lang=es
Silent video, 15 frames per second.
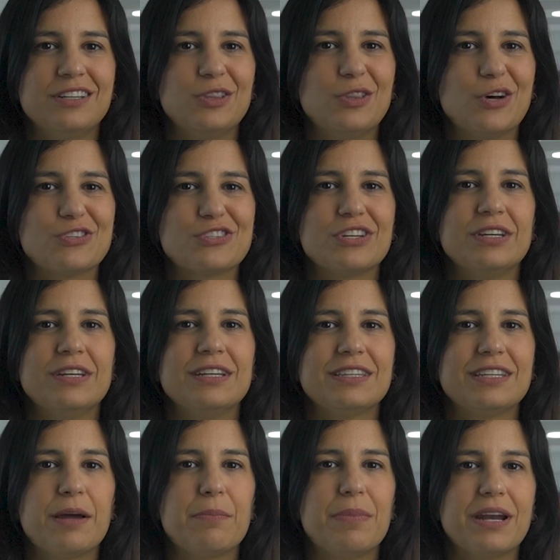2.
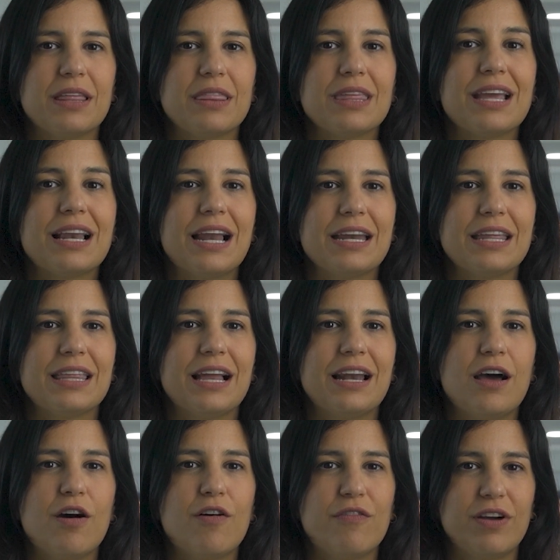Transparencia y claridad en
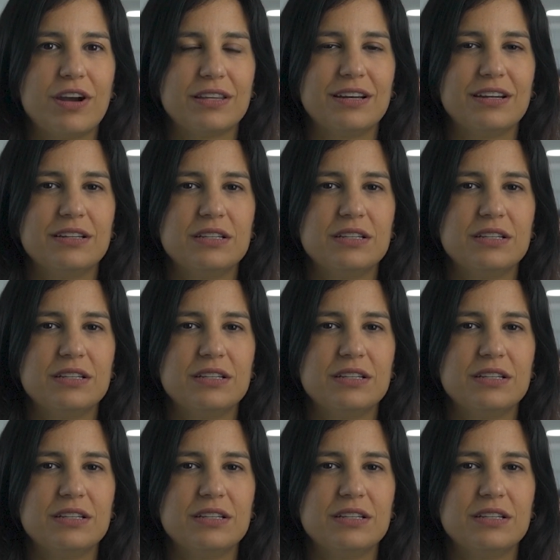las ofertas.